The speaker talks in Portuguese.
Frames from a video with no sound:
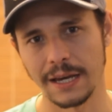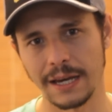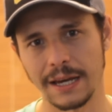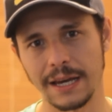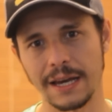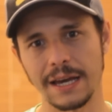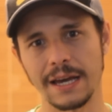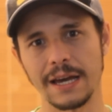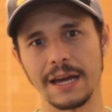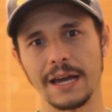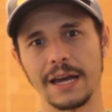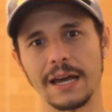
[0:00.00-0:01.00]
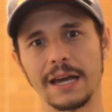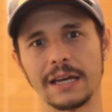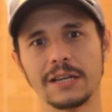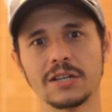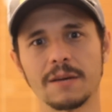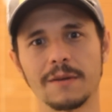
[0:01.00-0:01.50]
é,
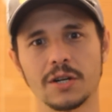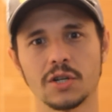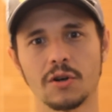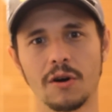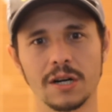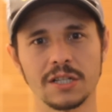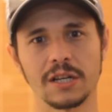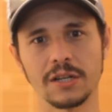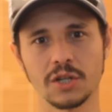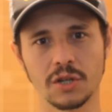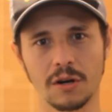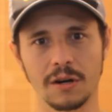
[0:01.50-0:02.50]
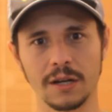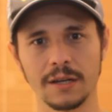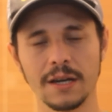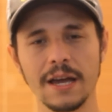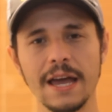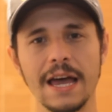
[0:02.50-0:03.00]
que chama Short and Shorty,
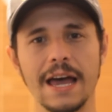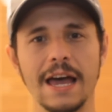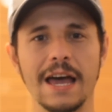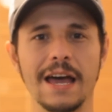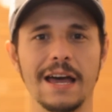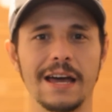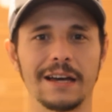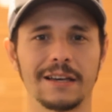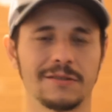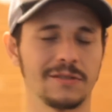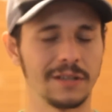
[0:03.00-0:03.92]
é, que é o